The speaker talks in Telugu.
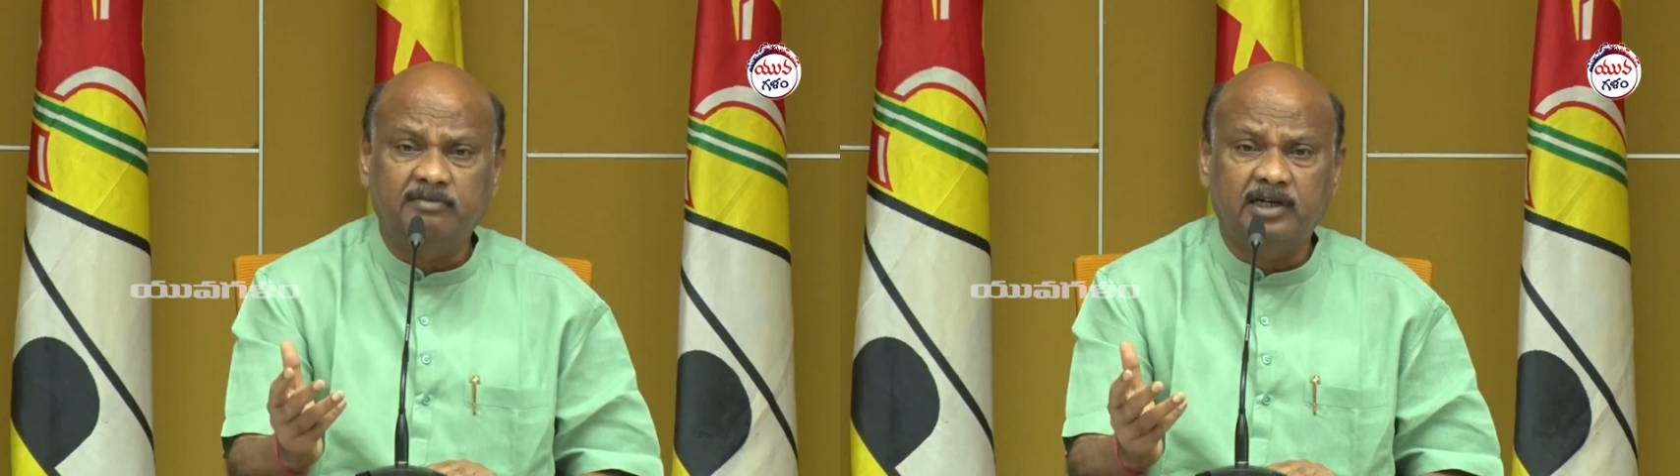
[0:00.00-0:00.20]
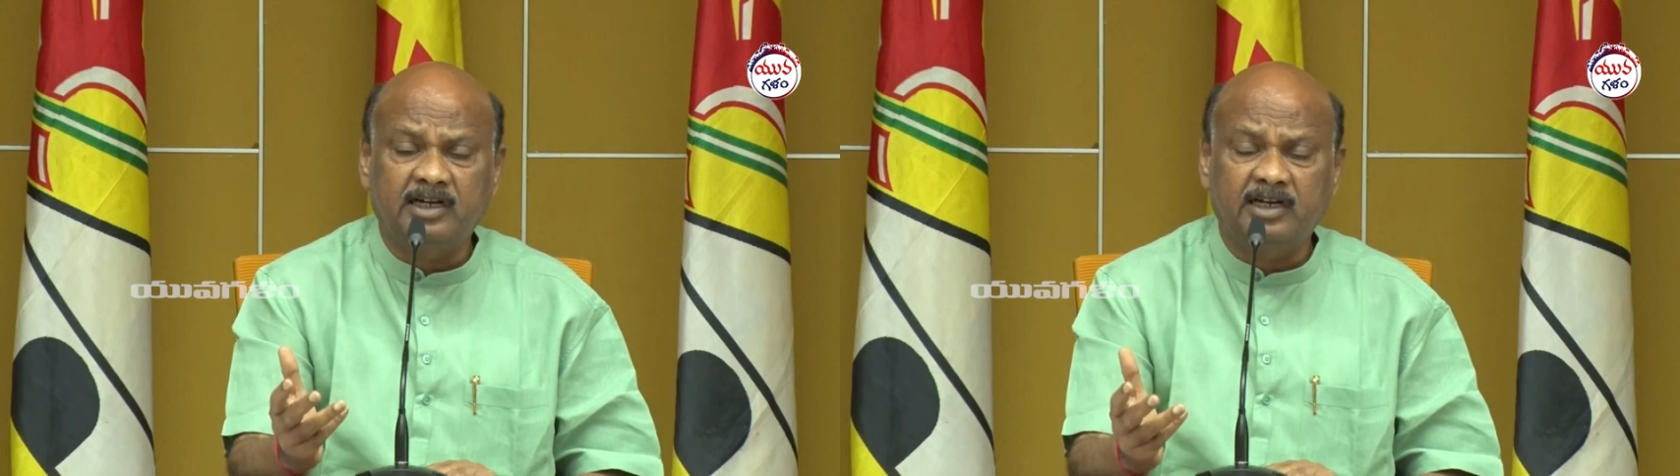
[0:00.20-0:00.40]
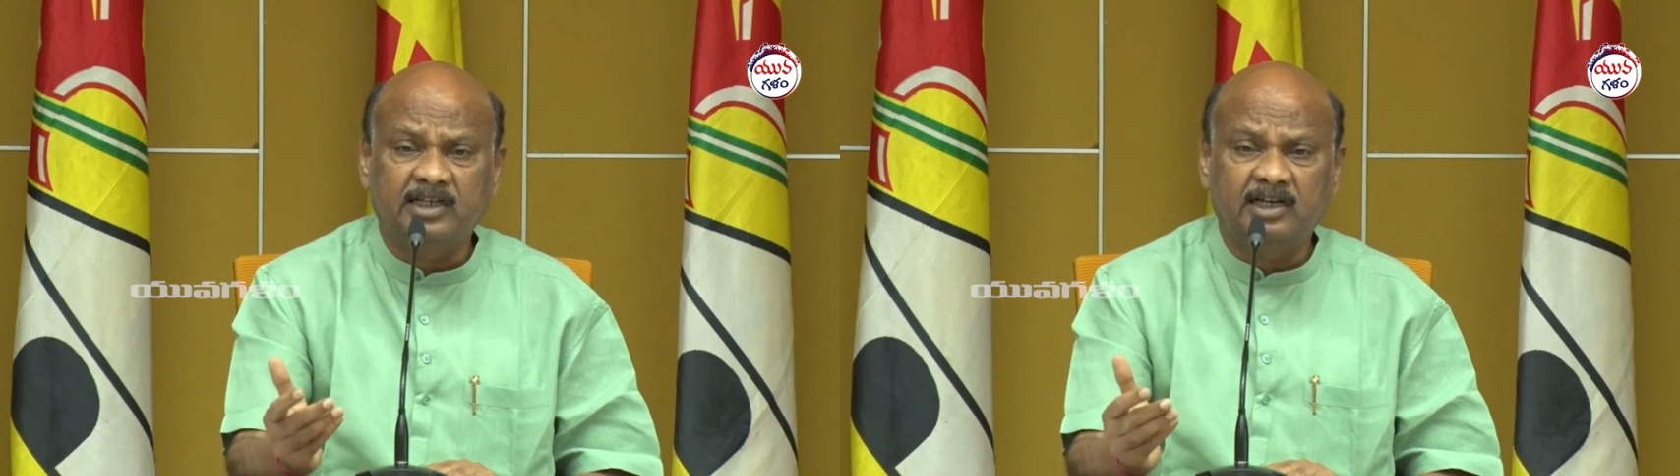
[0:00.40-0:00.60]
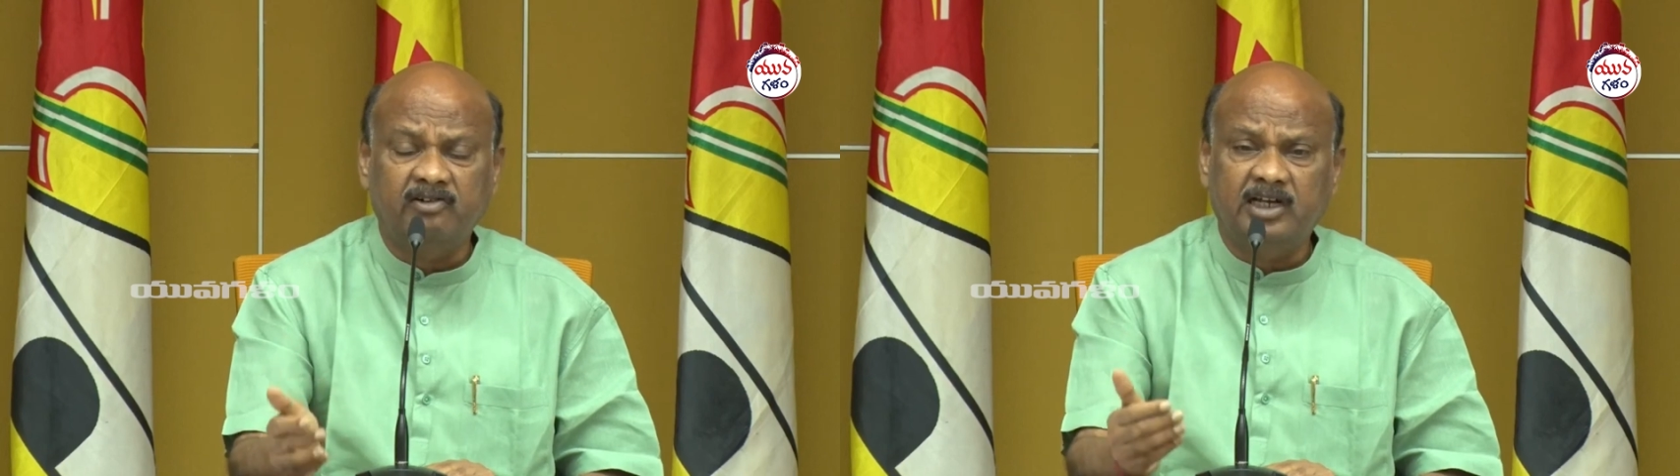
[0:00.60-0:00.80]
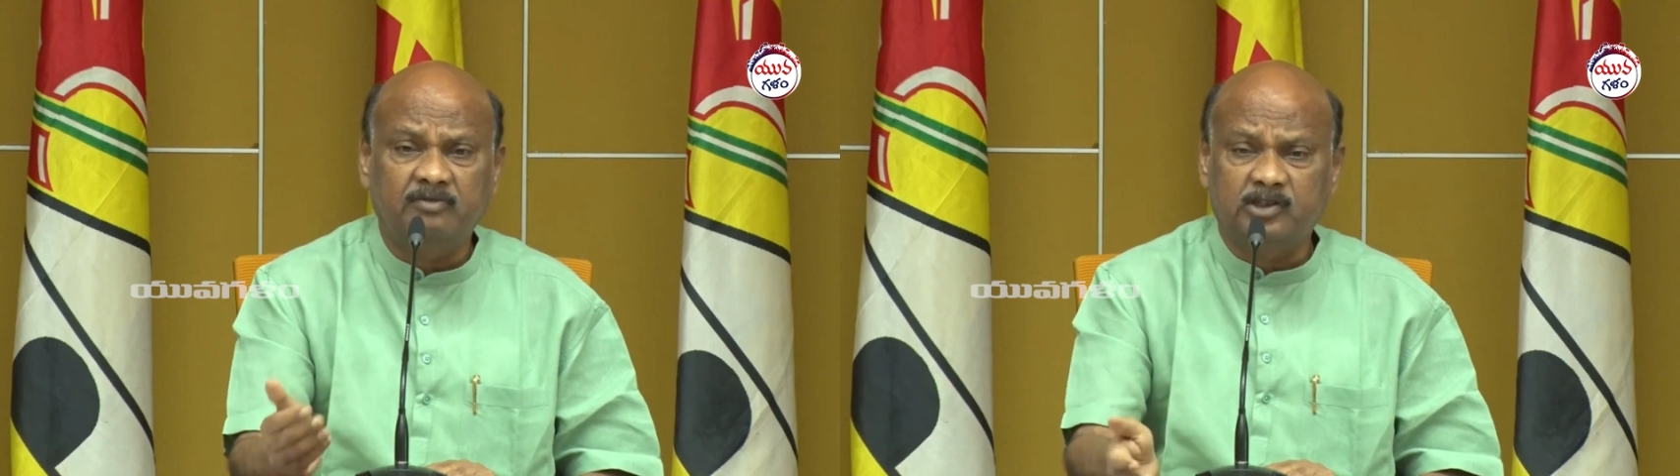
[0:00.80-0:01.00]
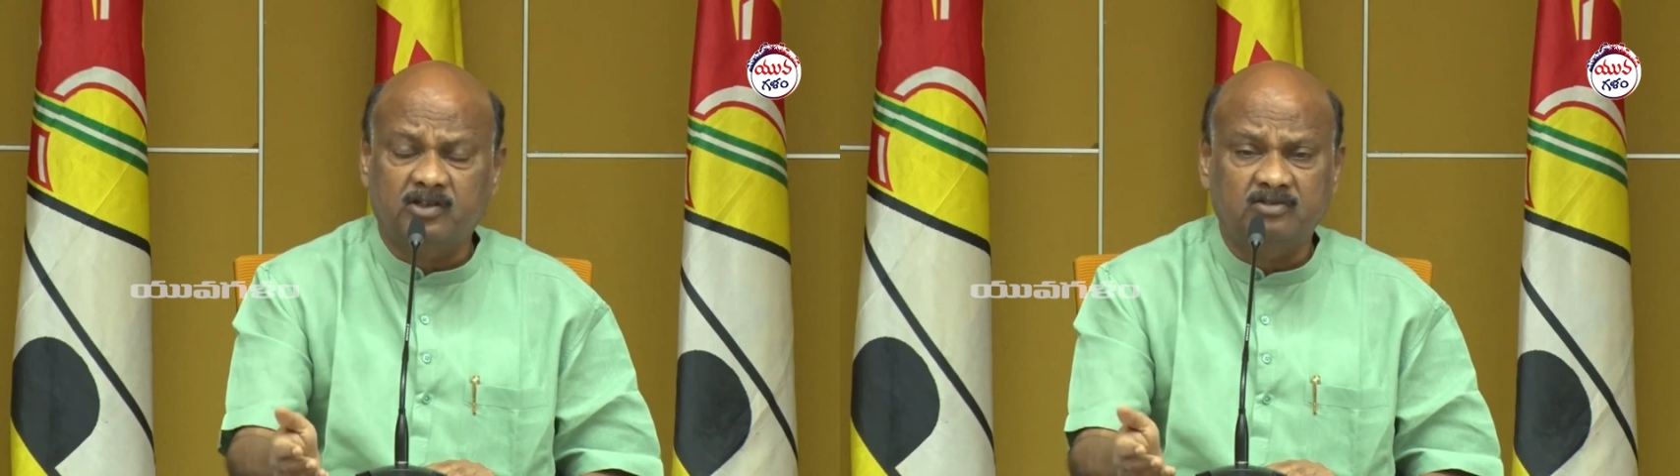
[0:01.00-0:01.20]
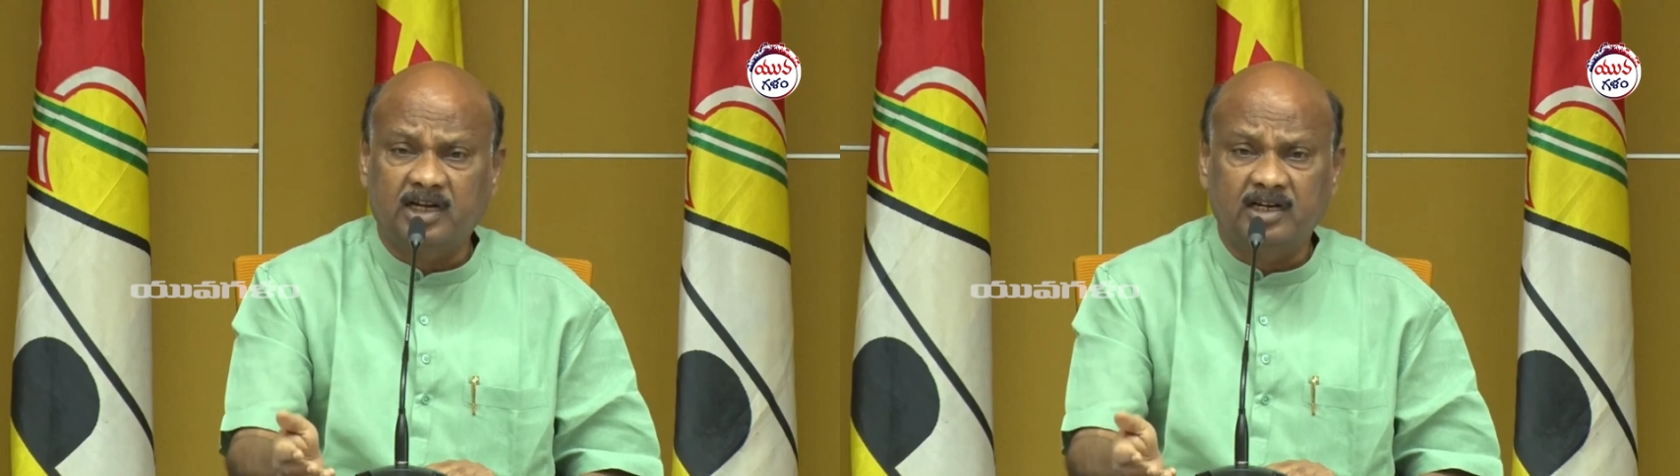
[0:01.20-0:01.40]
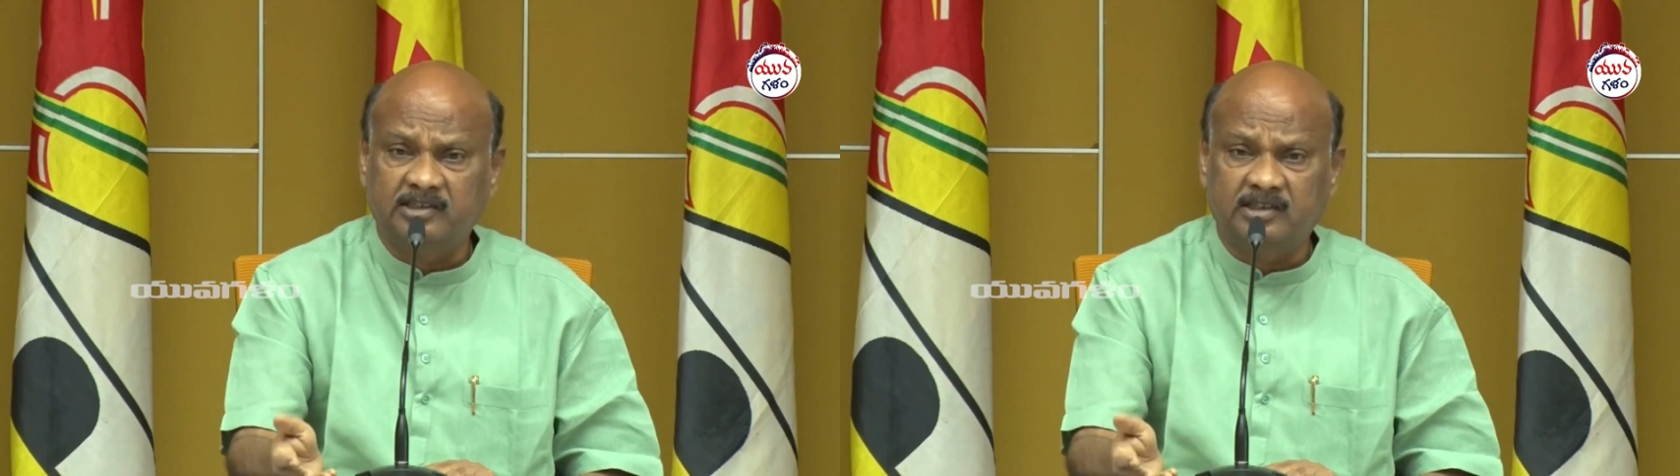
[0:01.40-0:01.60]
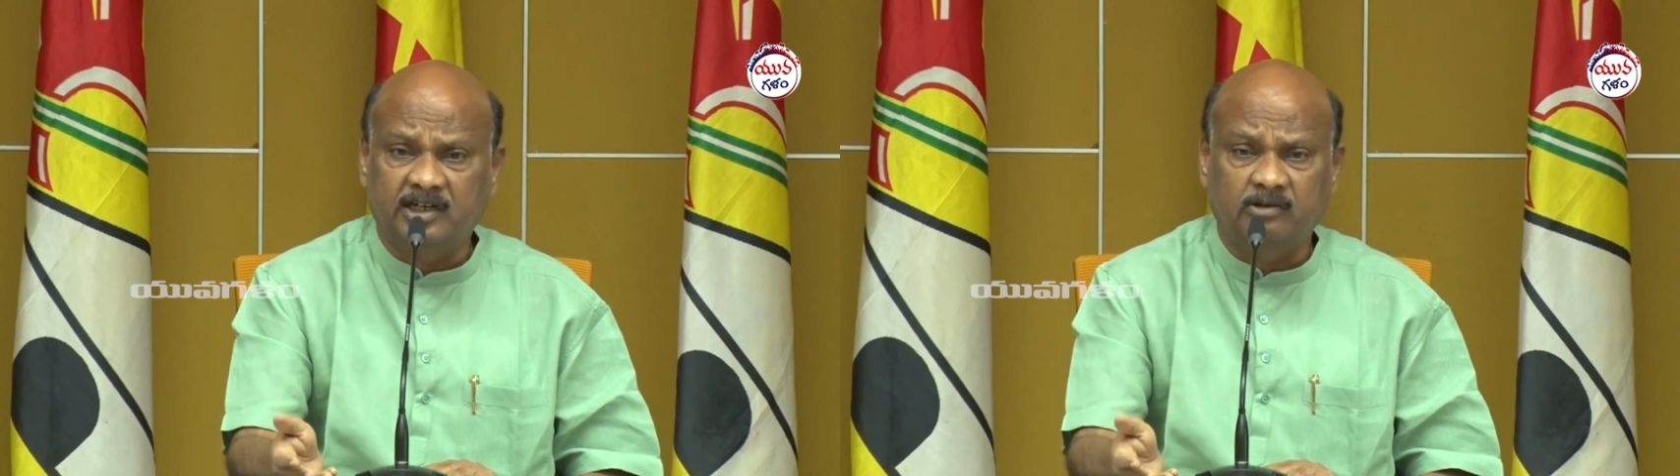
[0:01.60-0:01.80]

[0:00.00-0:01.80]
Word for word: రామారావు గారి దయవల్ల నలభై సంవత్సరాల నుంచి